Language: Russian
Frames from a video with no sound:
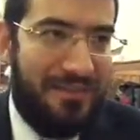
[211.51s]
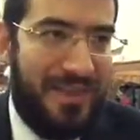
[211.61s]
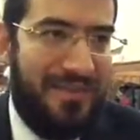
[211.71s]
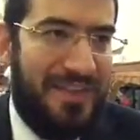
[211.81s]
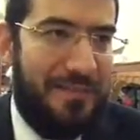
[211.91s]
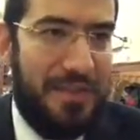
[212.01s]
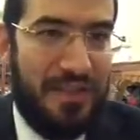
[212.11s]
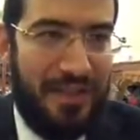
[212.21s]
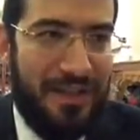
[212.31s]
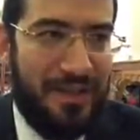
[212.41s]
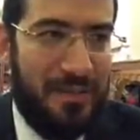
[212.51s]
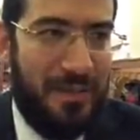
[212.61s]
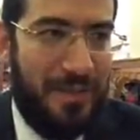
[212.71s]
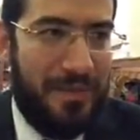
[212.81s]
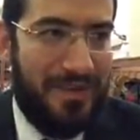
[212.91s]
видимо, считали, что
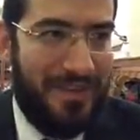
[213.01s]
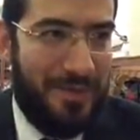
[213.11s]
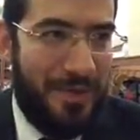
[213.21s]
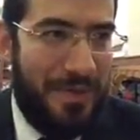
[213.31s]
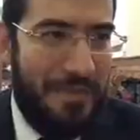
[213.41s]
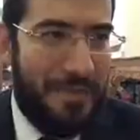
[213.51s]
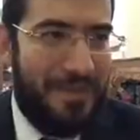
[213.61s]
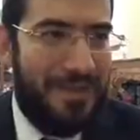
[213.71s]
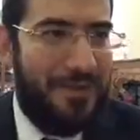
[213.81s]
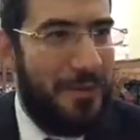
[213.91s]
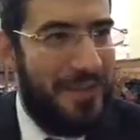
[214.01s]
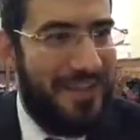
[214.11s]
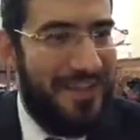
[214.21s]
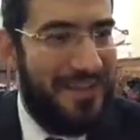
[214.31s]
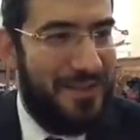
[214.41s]
пепел, такой пепел он особенно
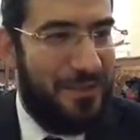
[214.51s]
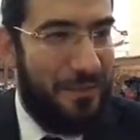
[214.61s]
лечит,